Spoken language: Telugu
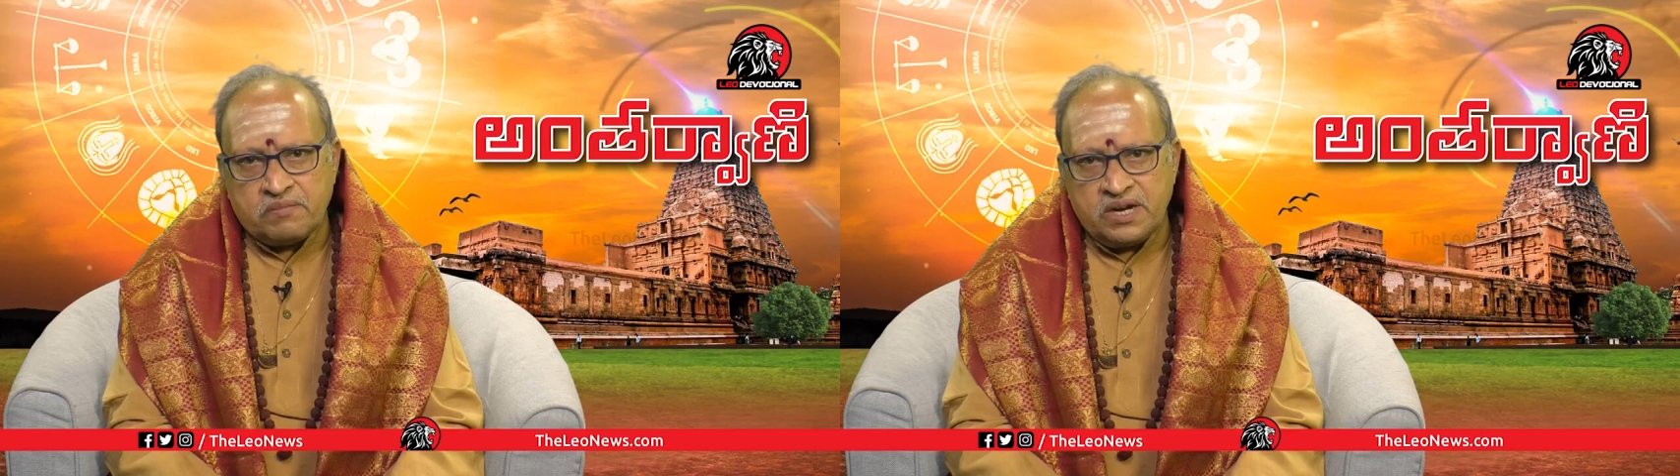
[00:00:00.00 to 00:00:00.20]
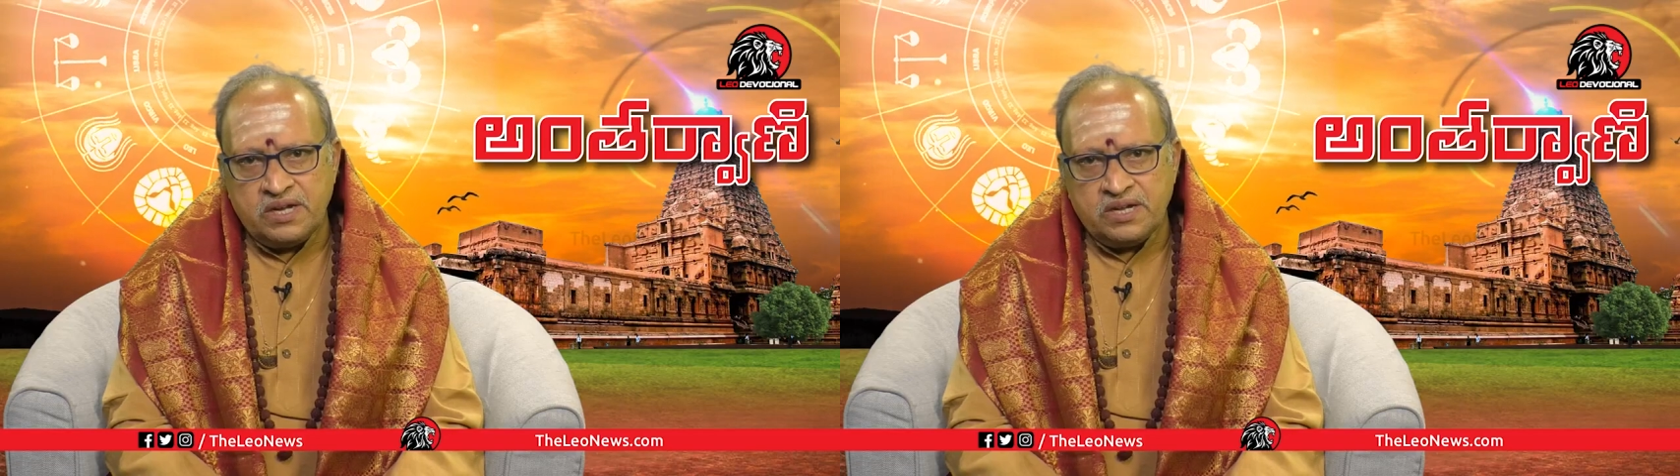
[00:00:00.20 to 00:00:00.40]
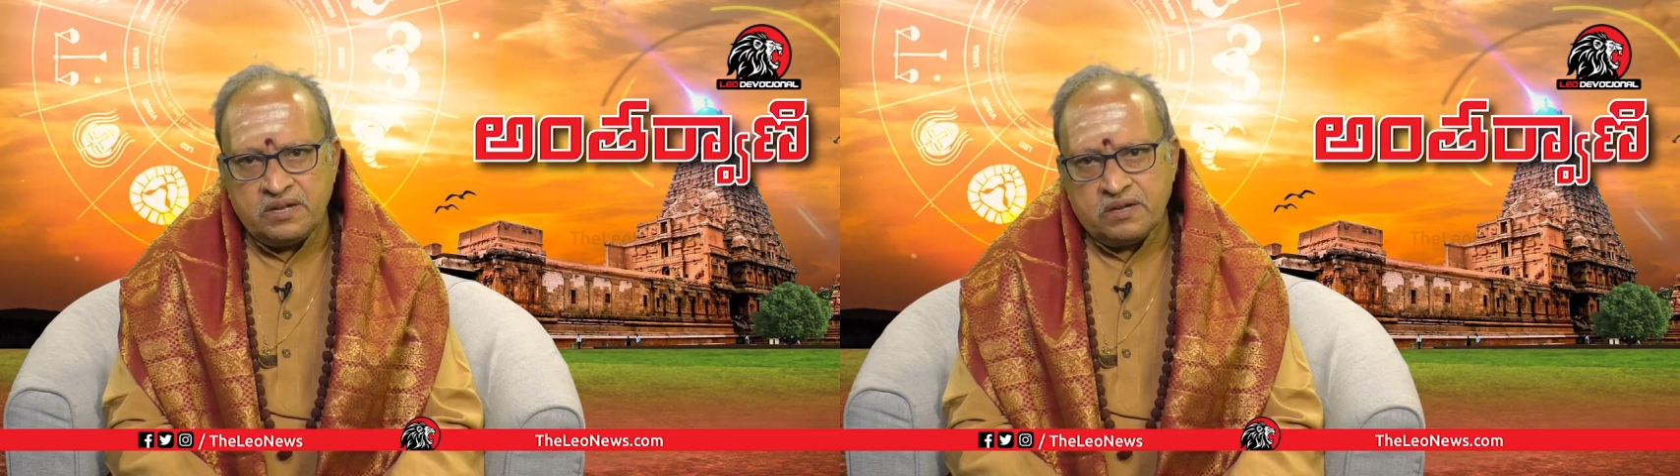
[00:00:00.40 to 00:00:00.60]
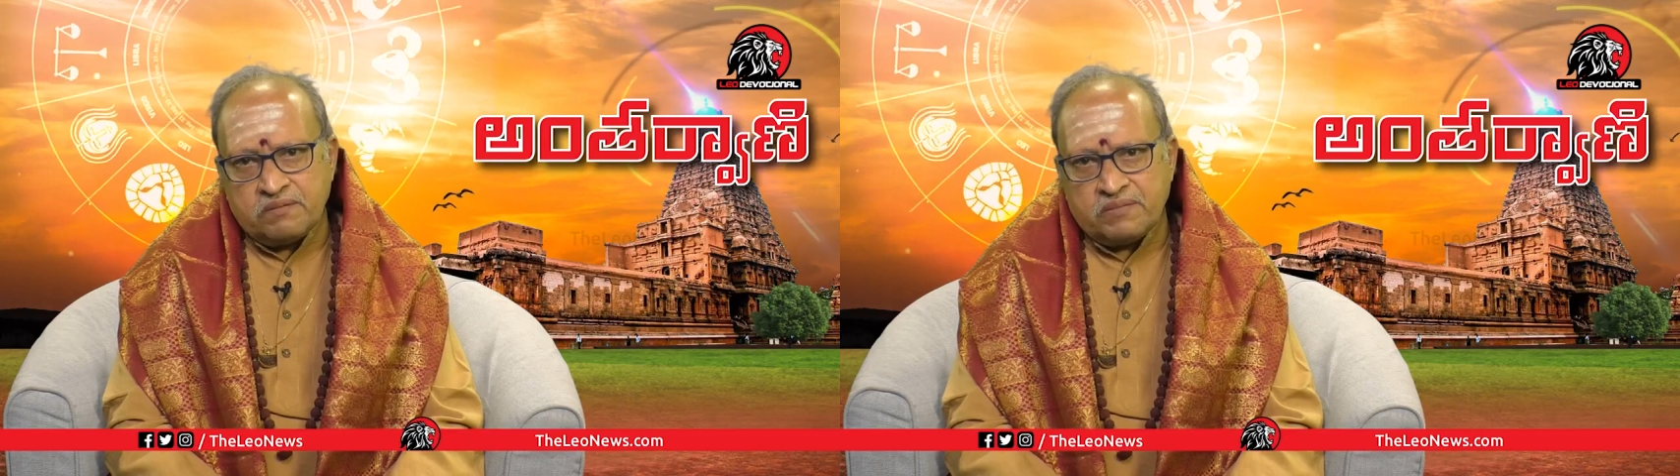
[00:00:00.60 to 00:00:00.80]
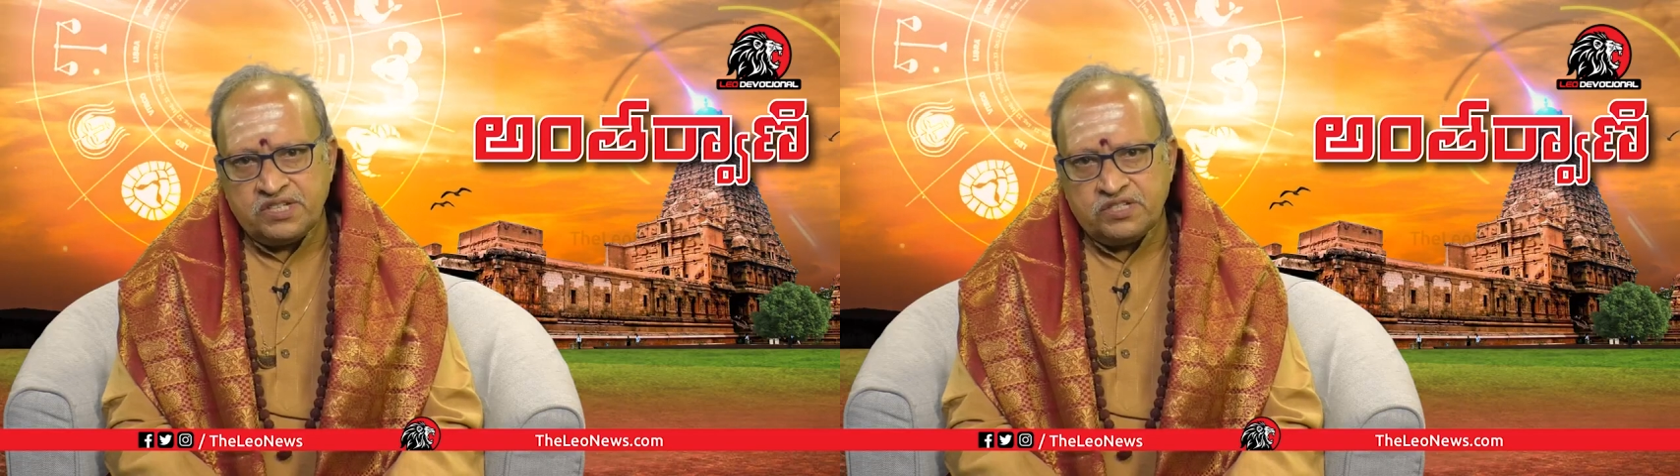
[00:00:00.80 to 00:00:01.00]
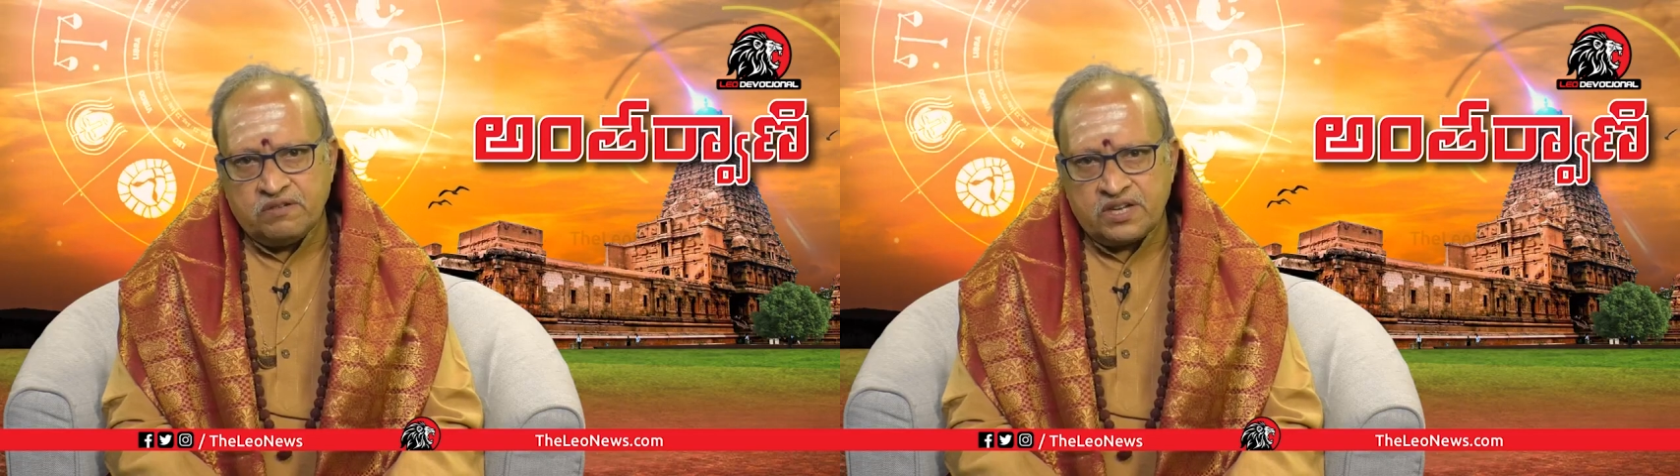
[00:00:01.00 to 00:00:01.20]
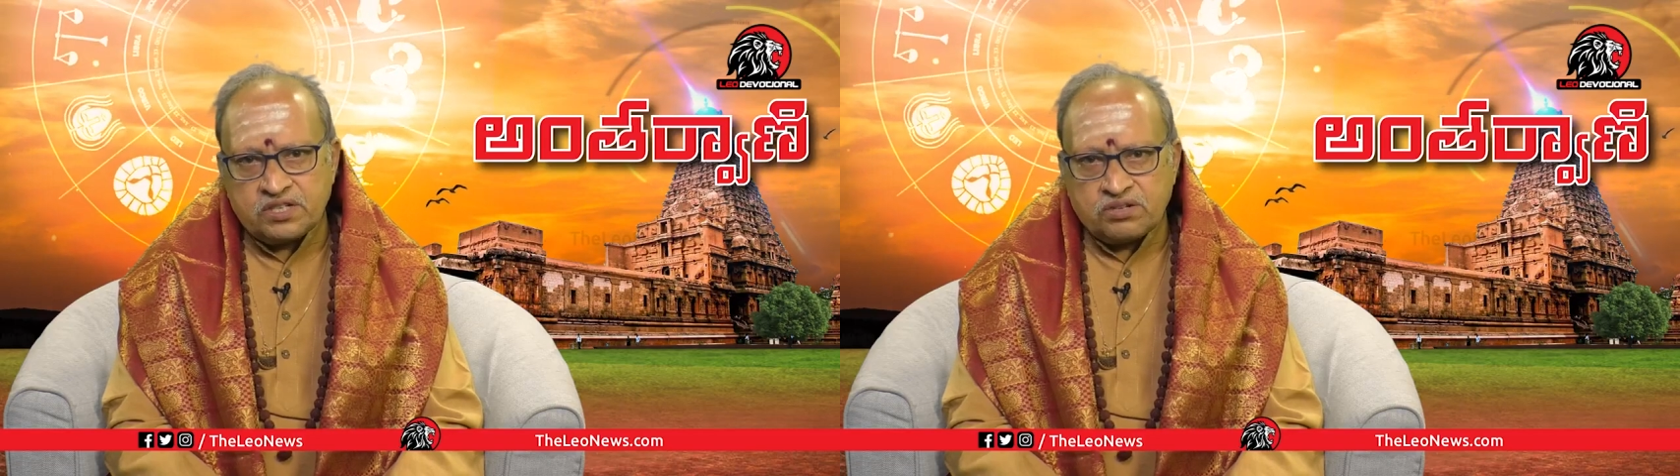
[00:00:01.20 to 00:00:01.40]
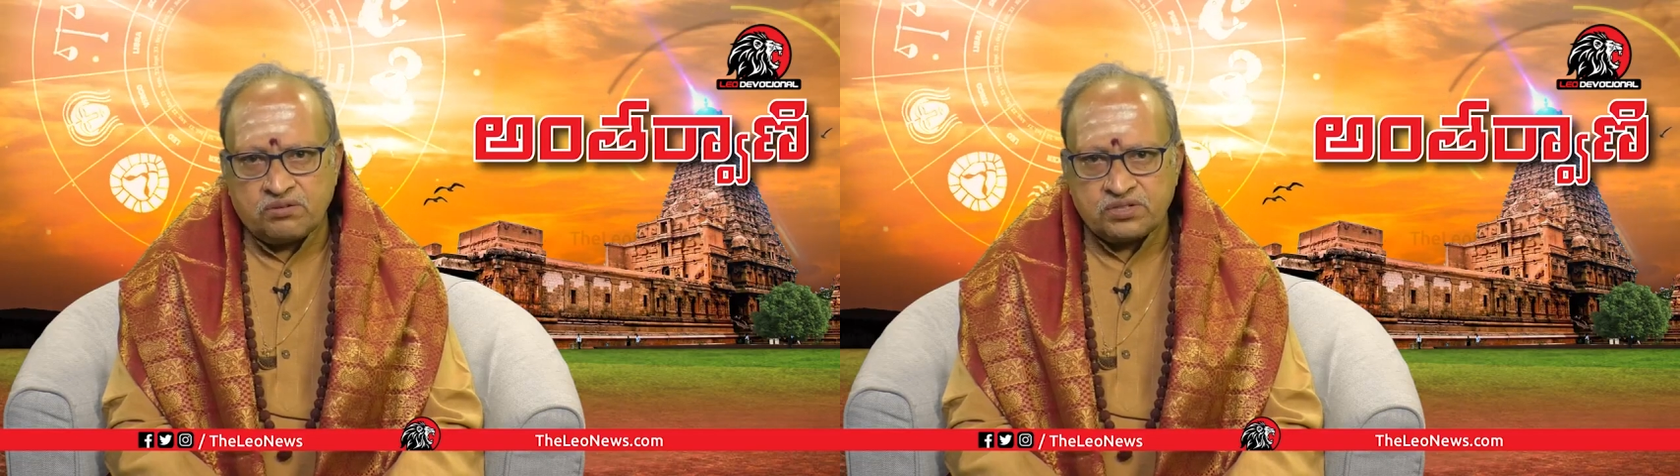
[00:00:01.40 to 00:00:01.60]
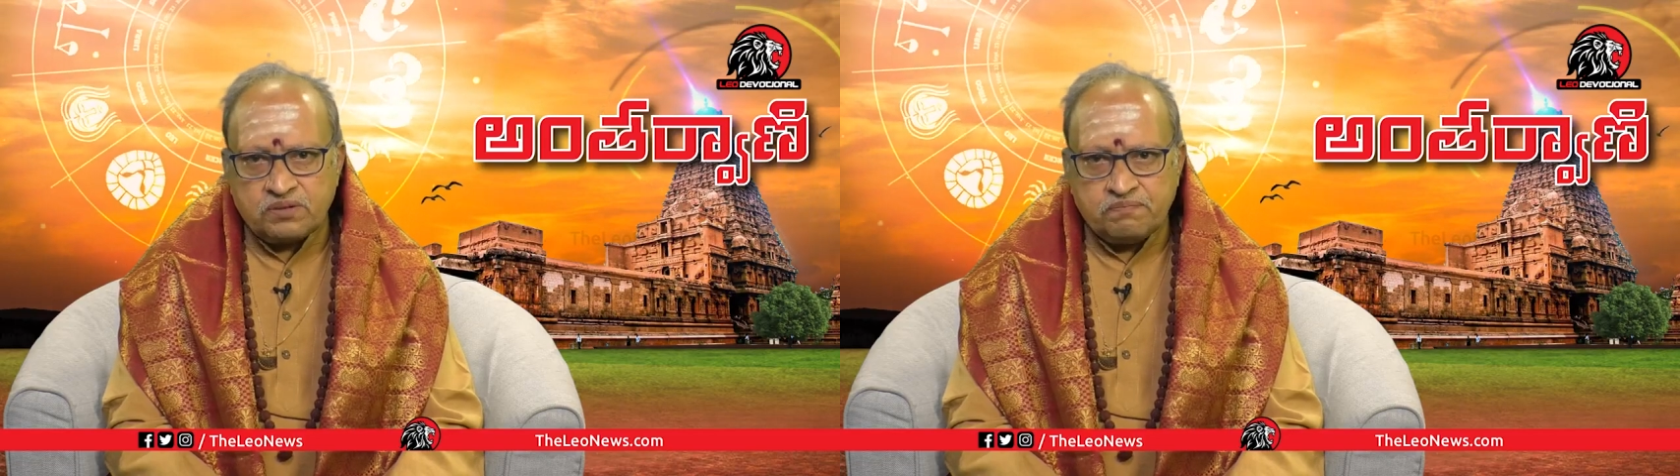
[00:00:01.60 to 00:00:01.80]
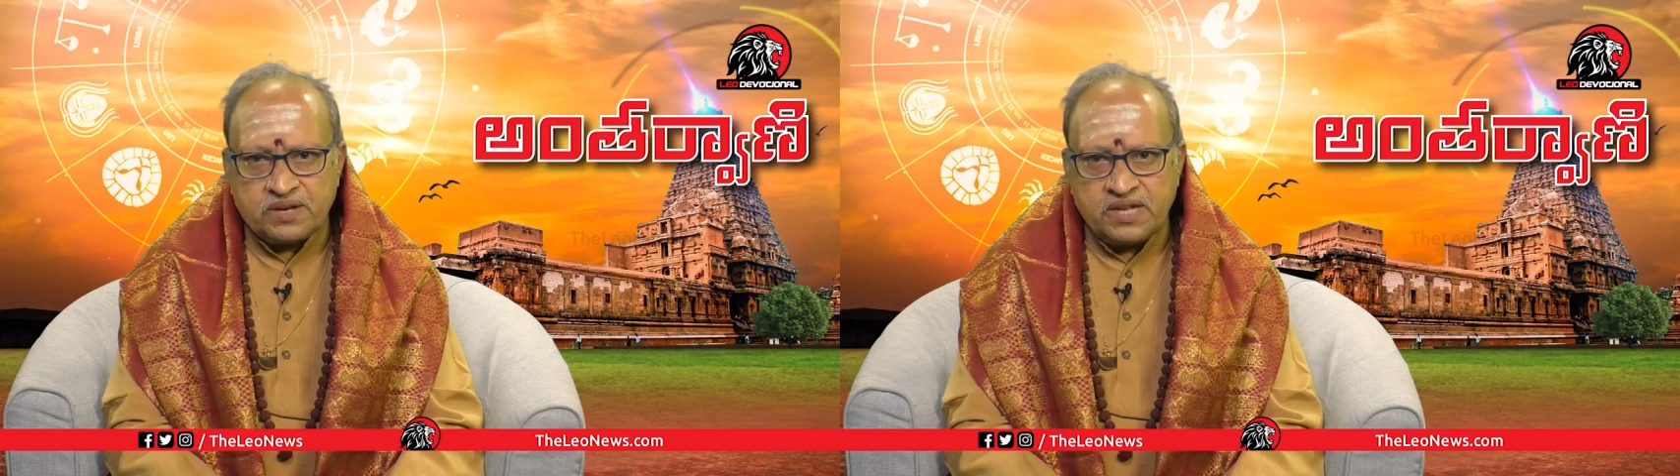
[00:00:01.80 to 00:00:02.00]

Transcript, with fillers: మళ్ళీ మంచి వాసన కోసం